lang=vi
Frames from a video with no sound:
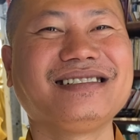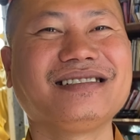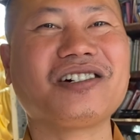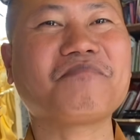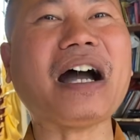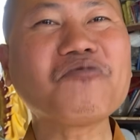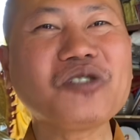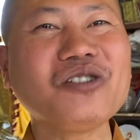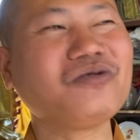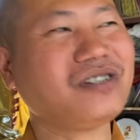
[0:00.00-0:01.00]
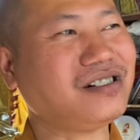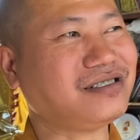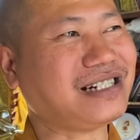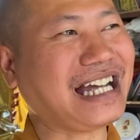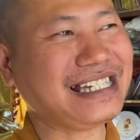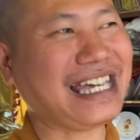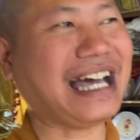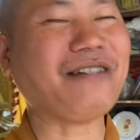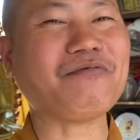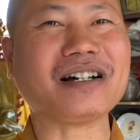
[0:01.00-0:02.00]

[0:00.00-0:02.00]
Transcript: Rồi bao nhiêu người khán giả, Phật